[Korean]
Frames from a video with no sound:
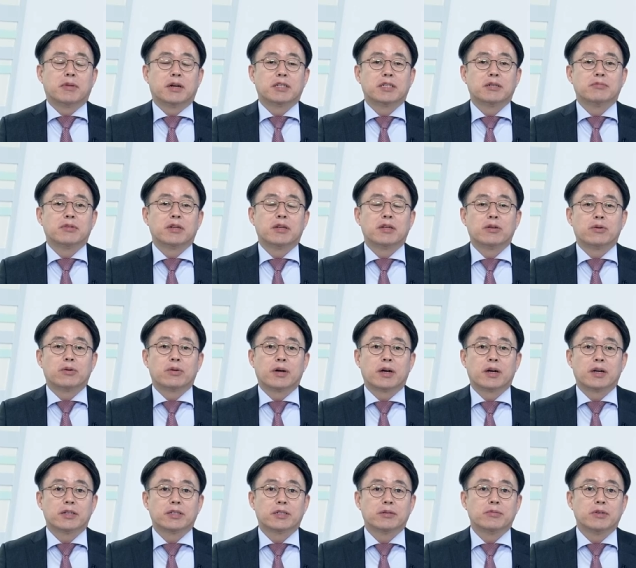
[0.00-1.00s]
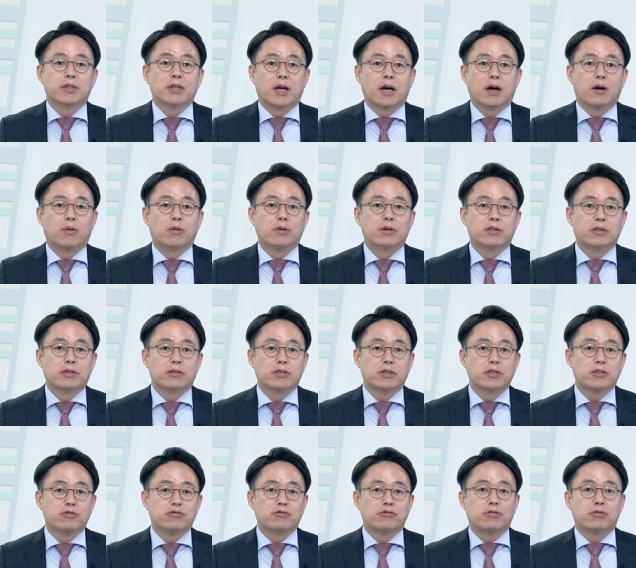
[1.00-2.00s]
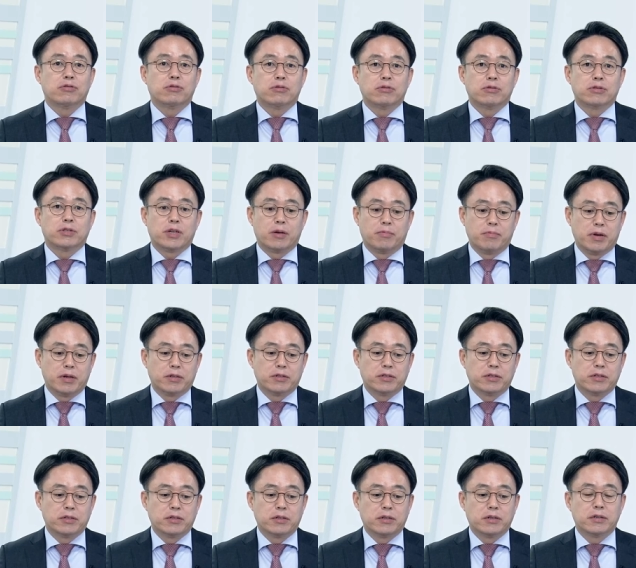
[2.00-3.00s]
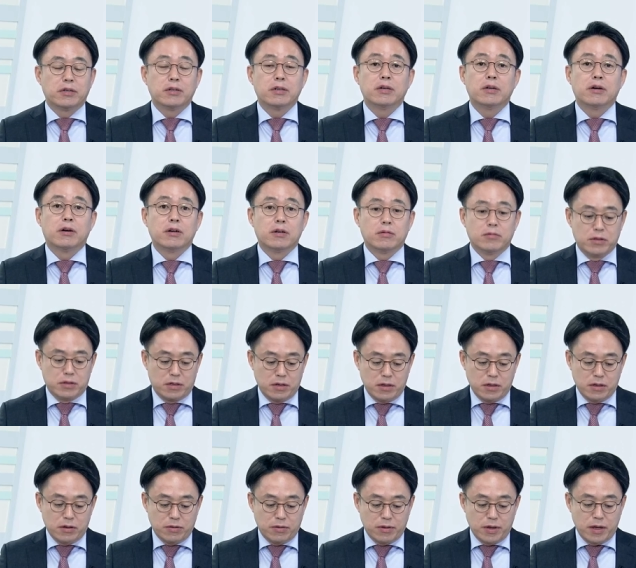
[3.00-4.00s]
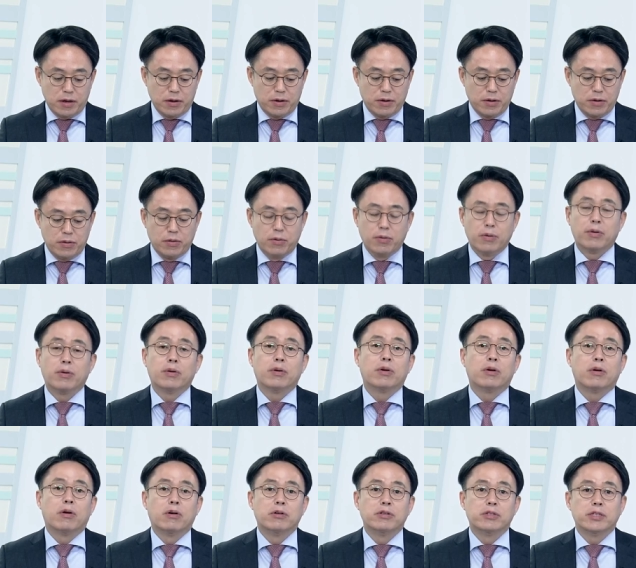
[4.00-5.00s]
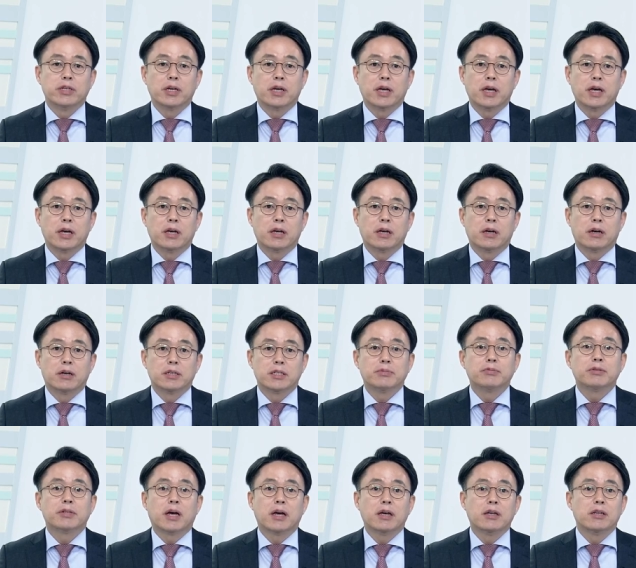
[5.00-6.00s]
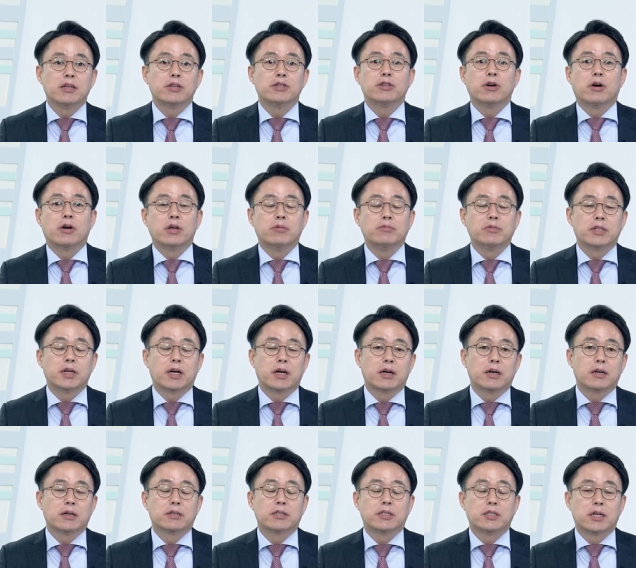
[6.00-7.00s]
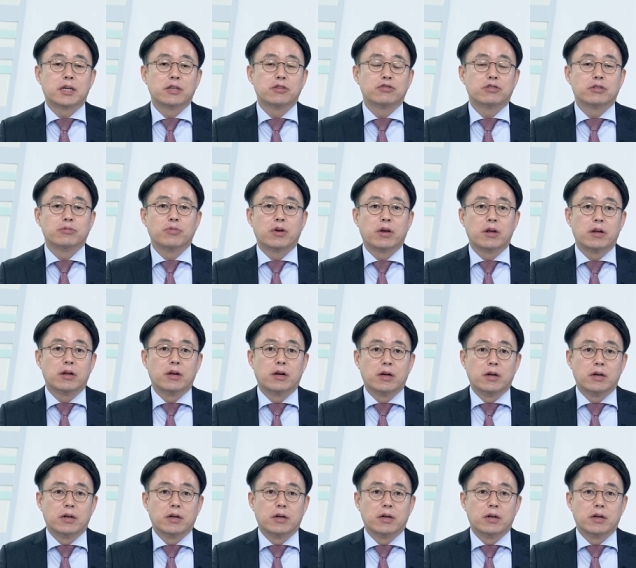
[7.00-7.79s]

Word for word: 말씀드리도록 하겠습니다. 오늘 특징주로 젠베스를 언급을 드릴 건데요. 어, 제 14일이죠. 아, 임상 지난주 금요일